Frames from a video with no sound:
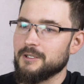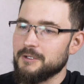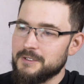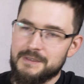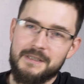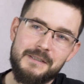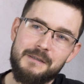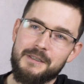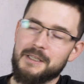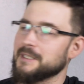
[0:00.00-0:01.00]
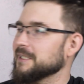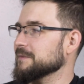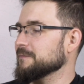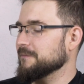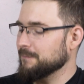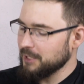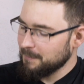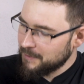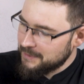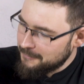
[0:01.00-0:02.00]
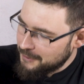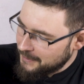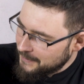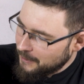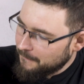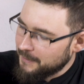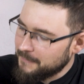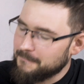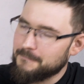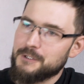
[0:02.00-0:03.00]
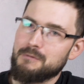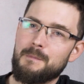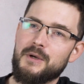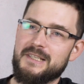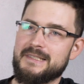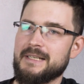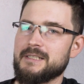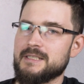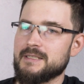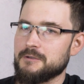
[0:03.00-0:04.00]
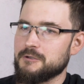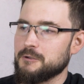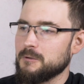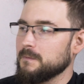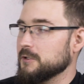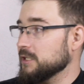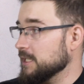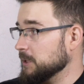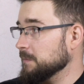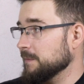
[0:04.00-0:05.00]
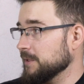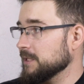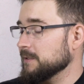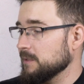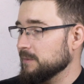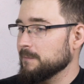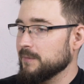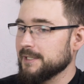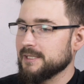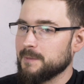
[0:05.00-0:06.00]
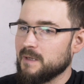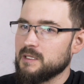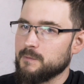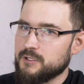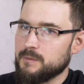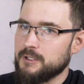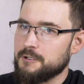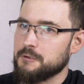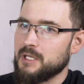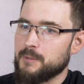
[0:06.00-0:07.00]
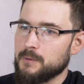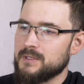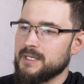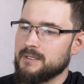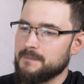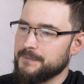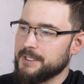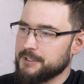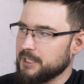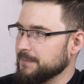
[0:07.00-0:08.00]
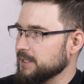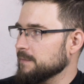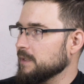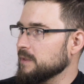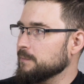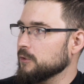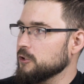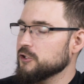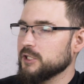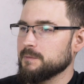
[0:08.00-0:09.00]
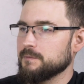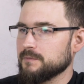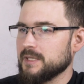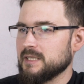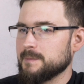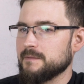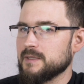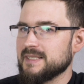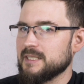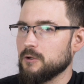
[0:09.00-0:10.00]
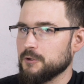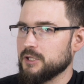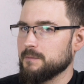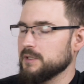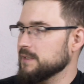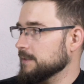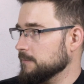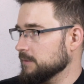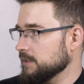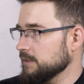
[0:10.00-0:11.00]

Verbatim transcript: Oj, zdecydowanie tak. W mojej procedurze testowej wyszła poza zakres odczytów. Jeżeli aktywujemy ten tryb MBR, naprawdę możemy liczyć tutaj producent nie ściemnia, mamy poniżej tak naprawdę 0,8 milisekundy.